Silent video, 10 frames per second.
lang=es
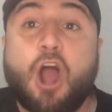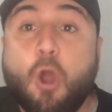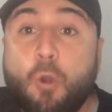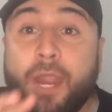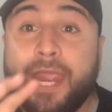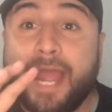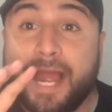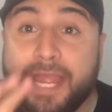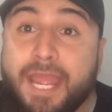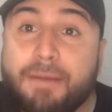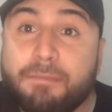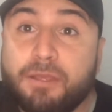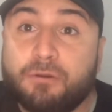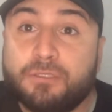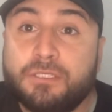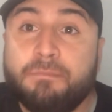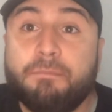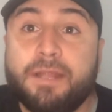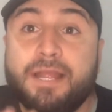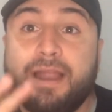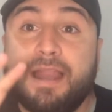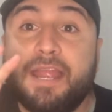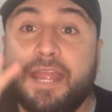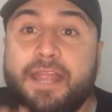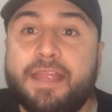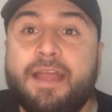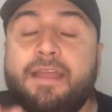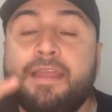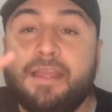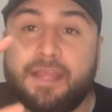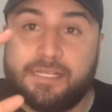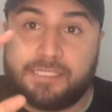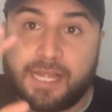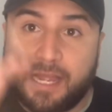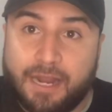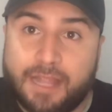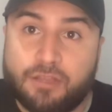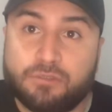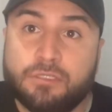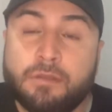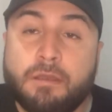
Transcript: aunque ahí amigos viene la leyenda que está Kratos.